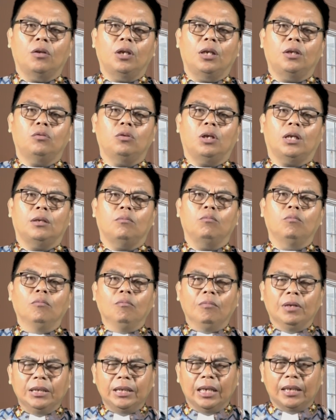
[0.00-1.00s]
oleh Tuhan
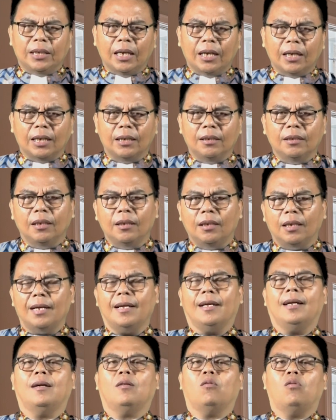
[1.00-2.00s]
menyatakan
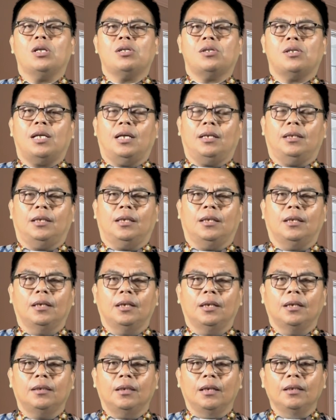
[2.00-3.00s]
tentang
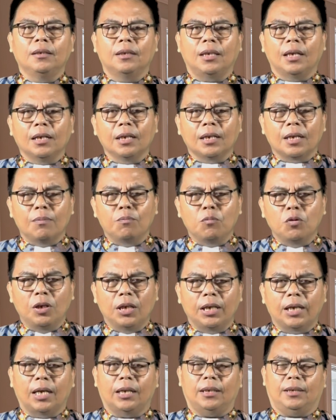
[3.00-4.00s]
kekuasaannya, tentang
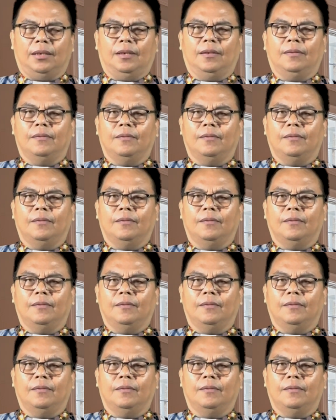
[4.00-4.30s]
kemuliaan